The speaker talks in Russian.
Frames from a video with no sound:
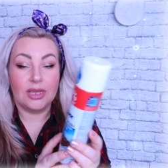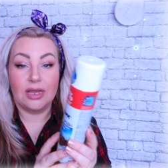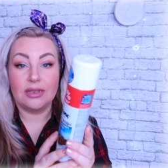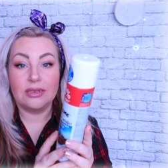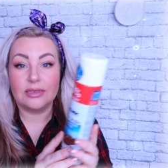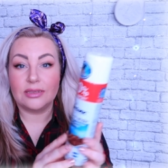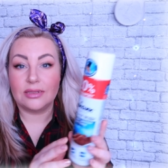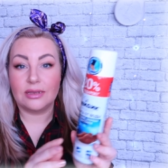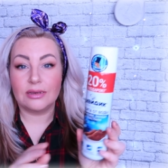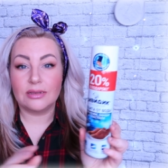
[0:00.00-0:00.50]
я
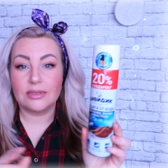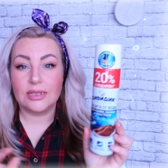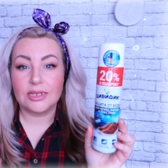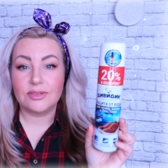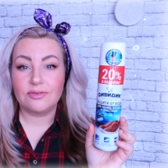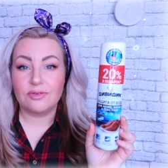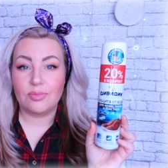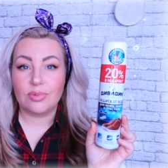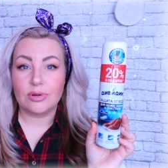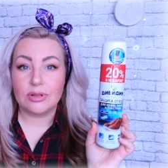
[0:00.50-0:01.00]
не знаю, я до
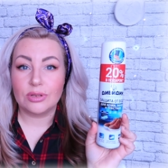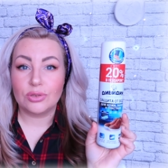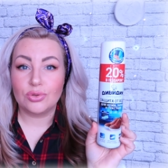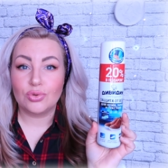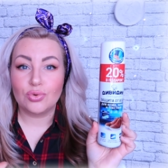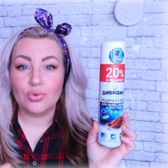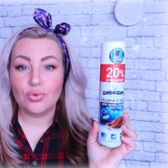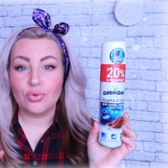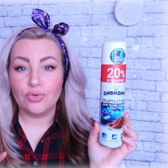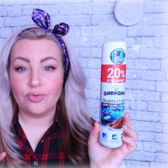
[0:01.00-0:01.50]
этого брала
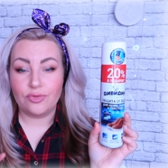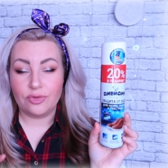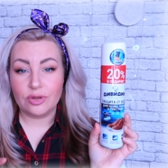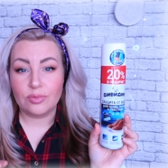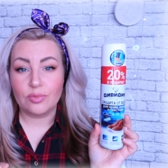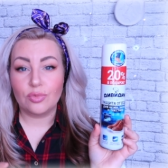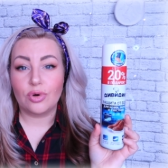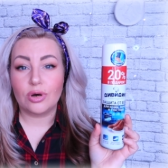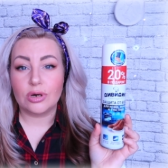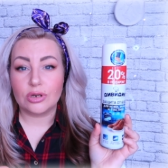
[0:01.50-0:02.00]
другую
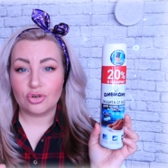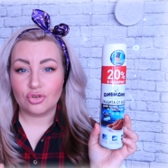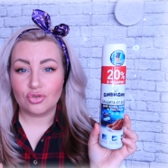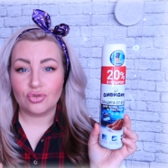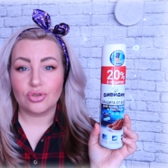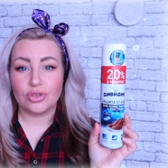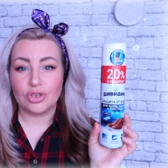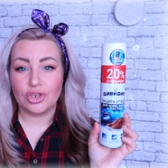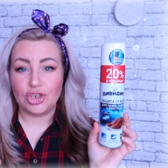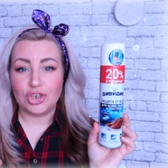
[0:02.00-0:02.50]
фирму,
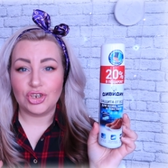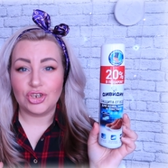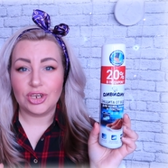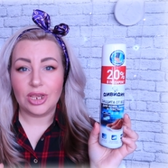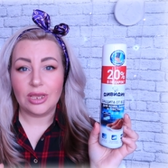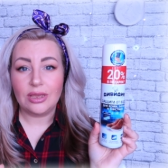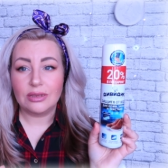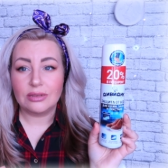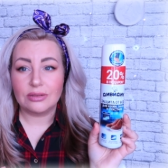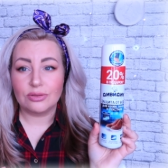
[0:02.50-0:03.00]
хорошо
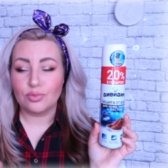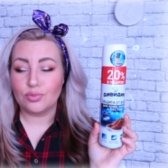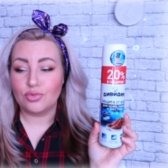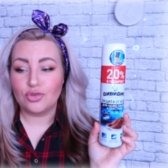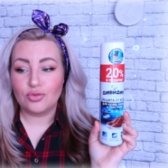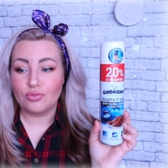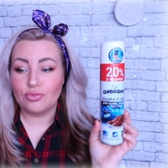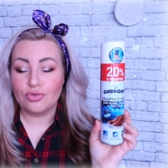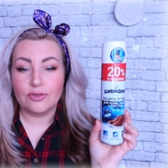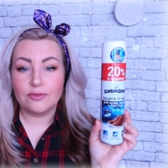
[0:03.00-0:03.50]
защищает, но
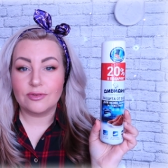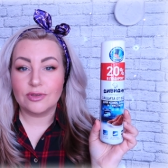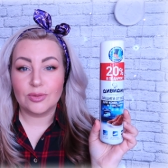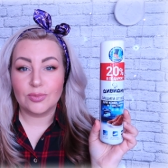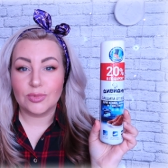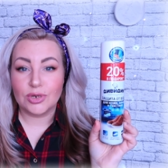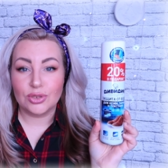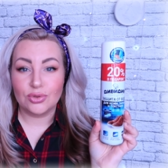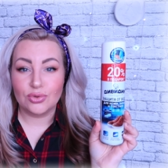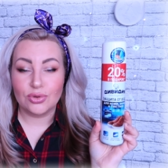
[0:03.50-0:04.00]
почему-то в
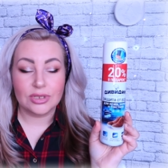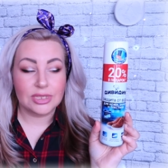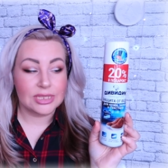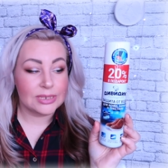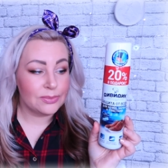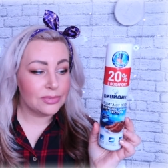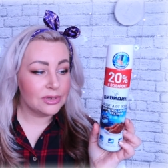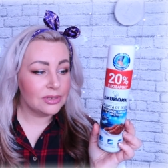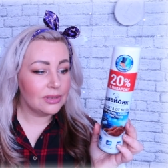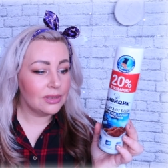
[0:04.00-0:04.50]
этом году я
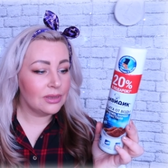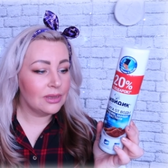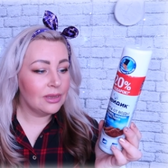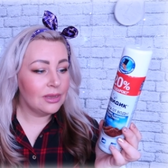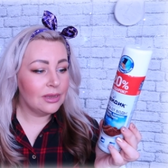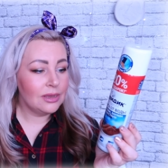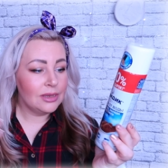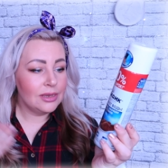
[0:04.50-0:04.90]
забыла.